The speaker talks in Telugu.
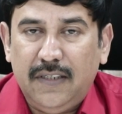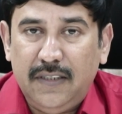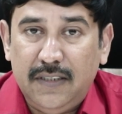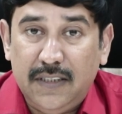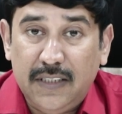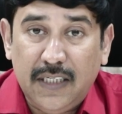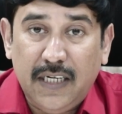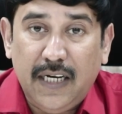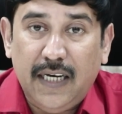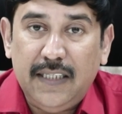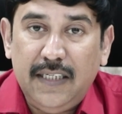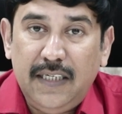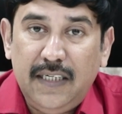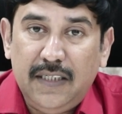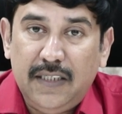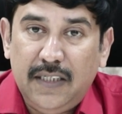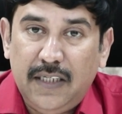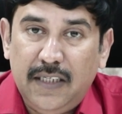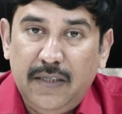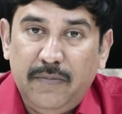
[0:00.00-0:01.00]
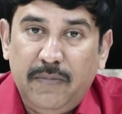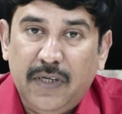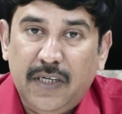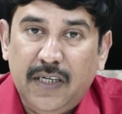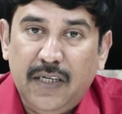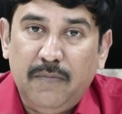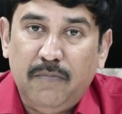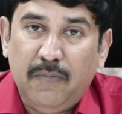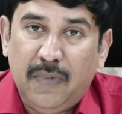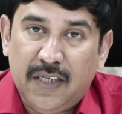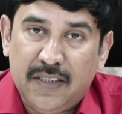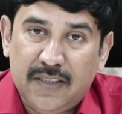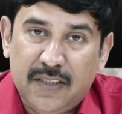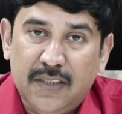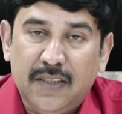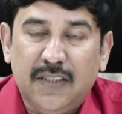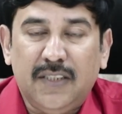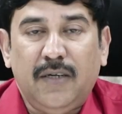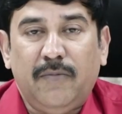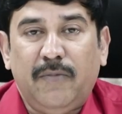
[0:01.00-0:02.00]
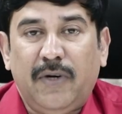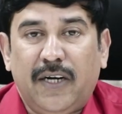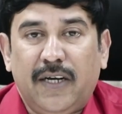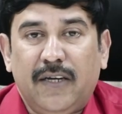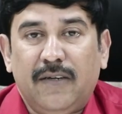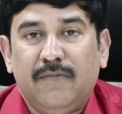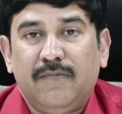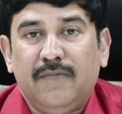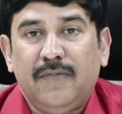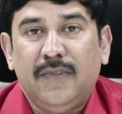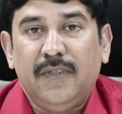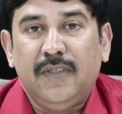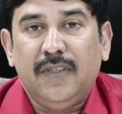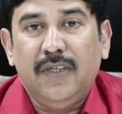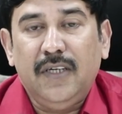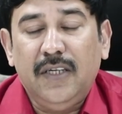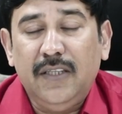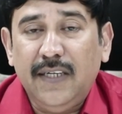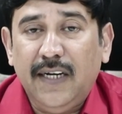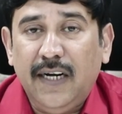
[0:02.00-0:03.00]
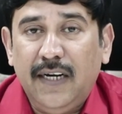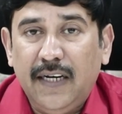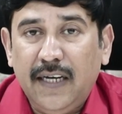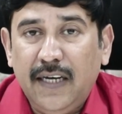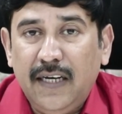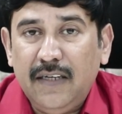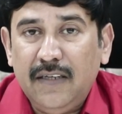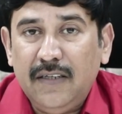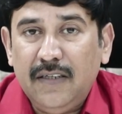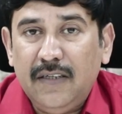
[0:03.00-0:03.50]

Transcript: నిజంగా అది టీడీపీకి బ్లెస్సింగ్స్గా మారాయి ఎందుకంటే